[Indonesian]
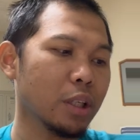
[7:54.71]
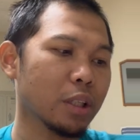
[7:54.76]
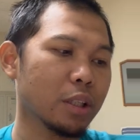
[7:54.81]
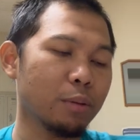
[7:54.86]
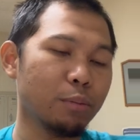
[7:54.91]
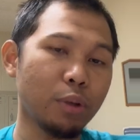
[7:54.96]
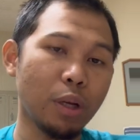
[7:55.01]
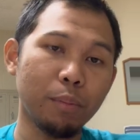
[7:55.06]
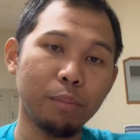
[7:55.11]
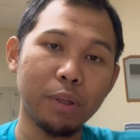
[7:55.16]

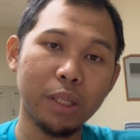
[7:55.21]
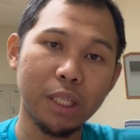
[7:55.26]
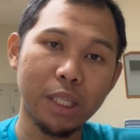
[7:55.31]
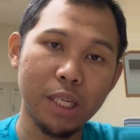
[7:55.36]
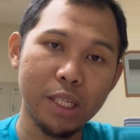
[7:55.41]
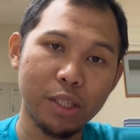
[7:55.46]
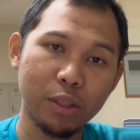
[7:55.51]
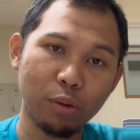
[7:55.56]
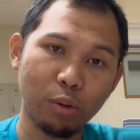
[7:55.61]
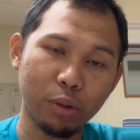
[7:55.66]
Kemudian
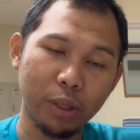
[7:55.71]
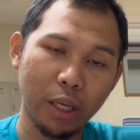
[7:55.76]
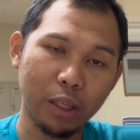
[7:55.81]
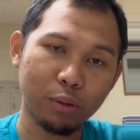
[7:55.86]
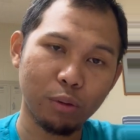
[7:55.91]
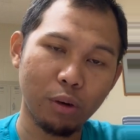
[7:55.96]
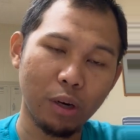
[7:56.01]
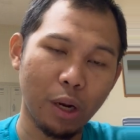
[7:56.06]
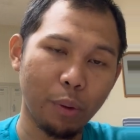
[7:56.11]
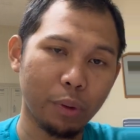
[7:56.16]
because itu
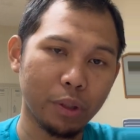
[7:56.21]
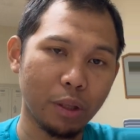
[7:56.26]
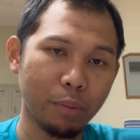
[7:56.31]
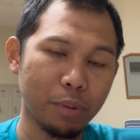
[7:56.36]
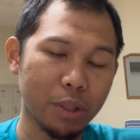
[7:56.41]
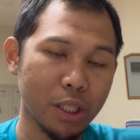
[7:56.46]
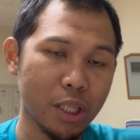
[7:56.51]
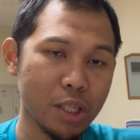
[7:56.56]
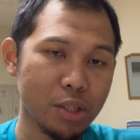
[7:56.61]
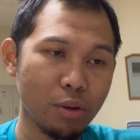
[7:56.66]
konektor lawannya
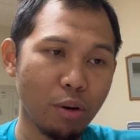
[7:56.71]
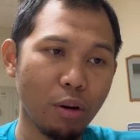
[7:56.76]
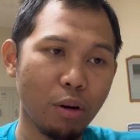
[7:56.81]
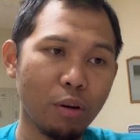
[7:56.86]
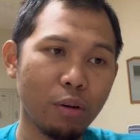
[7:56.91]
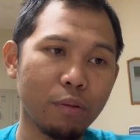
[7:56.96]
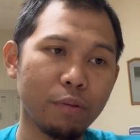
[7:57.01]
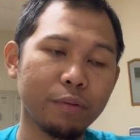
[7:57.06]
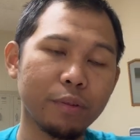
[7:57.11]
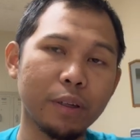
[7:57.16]
because
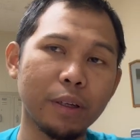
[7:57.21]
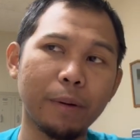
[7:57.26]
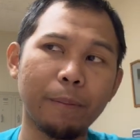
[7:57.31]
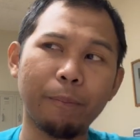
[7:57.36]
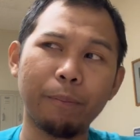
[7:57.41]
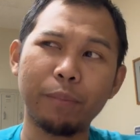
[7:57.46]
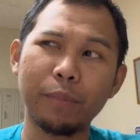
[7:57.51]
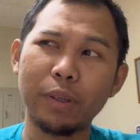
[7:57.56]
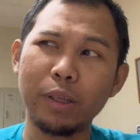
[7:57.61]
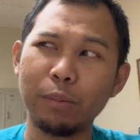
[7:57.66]
of,
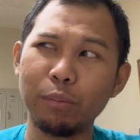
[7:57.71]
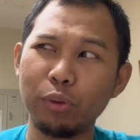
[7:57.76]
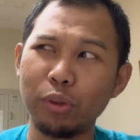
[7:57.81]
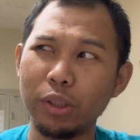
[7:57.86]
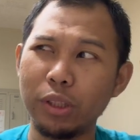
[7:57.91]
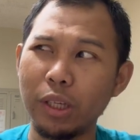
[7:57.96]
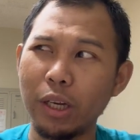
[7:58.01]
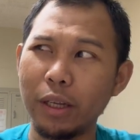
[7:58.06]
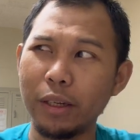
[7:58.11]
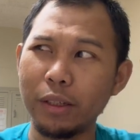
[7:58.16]
um,
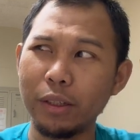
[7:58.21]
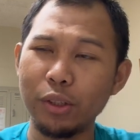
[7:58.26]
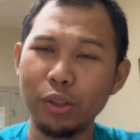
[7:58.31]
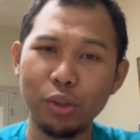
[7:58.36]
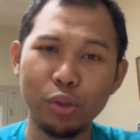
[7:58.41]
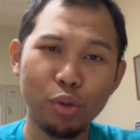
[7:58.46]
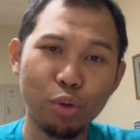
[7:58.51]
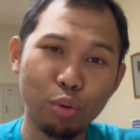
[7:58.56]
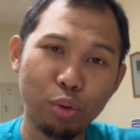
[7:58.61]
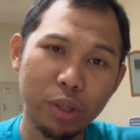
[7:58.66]

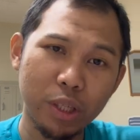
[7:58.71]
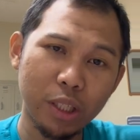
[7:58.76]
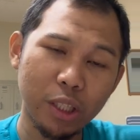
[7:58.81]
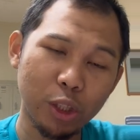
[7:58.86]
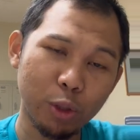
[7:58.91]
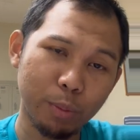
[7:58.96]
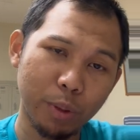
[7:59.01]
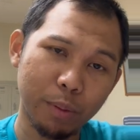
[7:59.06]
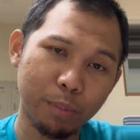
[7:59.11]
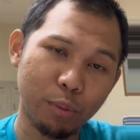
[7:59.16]
kemudian during
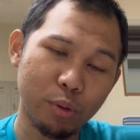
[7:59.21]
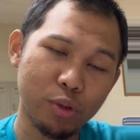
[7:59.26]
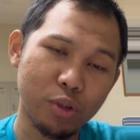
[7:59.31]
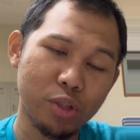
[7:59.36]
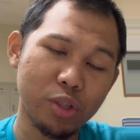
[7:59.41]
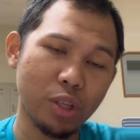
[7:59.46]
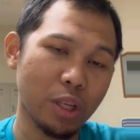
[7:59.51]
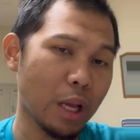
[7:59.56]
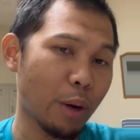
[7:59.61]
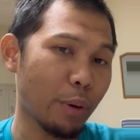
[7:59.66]
itu
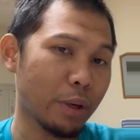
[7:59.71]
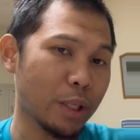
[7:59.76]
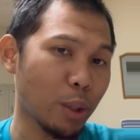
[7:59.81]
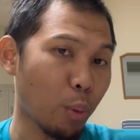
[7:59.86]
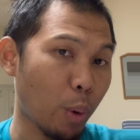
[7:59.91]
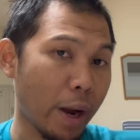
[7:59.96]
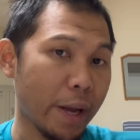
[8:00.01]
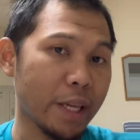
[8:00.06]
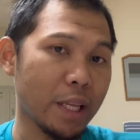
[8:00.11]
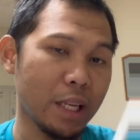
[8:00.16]
preposisi lawannya
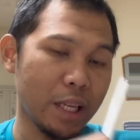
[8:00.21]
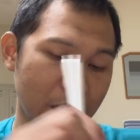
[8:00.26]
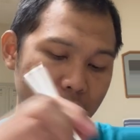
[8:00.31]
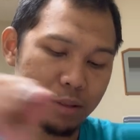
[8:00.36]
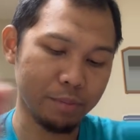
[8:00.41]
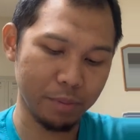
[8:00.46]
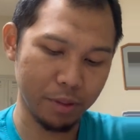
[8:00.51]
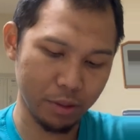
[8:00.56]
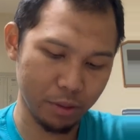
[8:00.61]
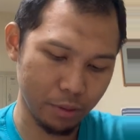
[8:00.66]
while ya
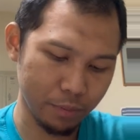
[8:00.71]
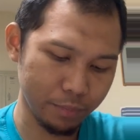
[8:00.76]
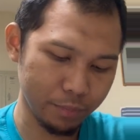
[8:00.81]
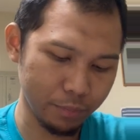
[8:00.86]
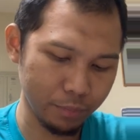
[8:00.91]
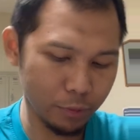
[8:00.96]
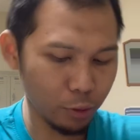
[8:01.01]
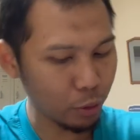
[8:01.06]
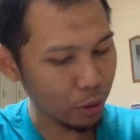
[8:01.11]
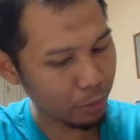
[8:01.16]
begitu.
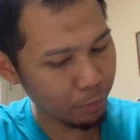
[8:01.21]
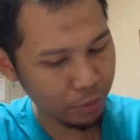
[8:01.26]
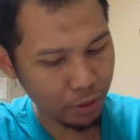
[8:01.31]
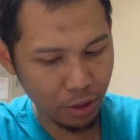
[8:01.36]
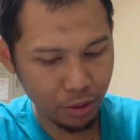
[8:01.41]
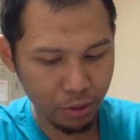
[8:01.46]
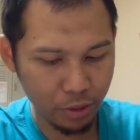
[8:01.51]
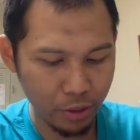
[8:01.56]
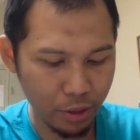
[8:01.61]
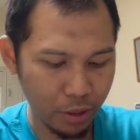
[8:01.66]
Itu ada
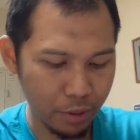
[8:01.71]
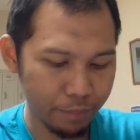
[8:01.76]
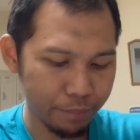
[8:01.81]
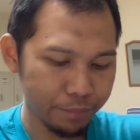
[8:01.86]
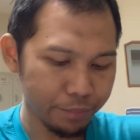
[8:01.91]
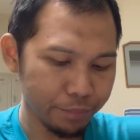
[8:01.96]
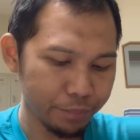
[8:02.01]
materi sendiri.